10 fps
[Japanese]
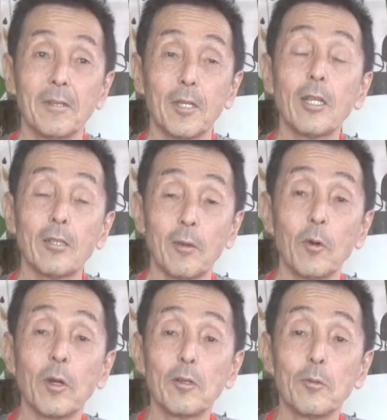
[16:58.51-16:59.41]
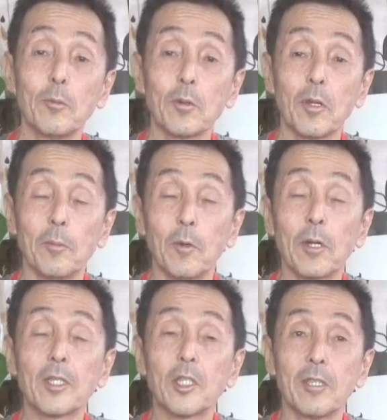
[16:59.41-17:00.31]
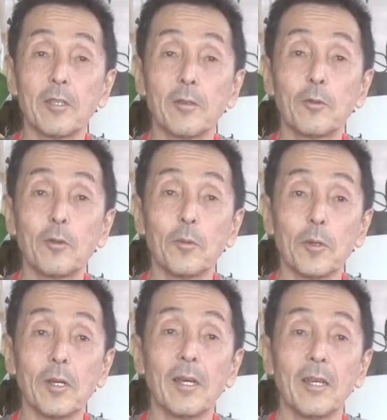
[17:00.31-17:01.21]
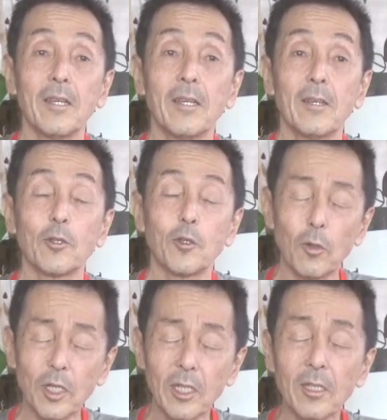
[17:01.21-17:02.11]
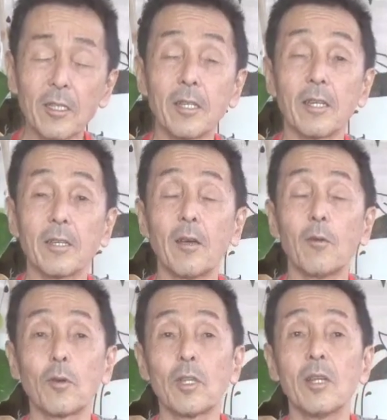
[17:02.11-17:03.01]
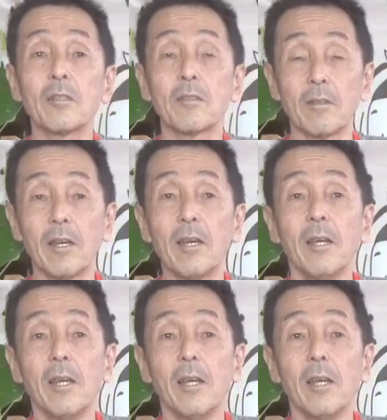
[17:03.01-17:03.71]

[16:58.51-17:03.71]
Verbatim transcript: ただでもらえるもんならもらっちゃえっていう人もね正直言ってね結構来たんですね。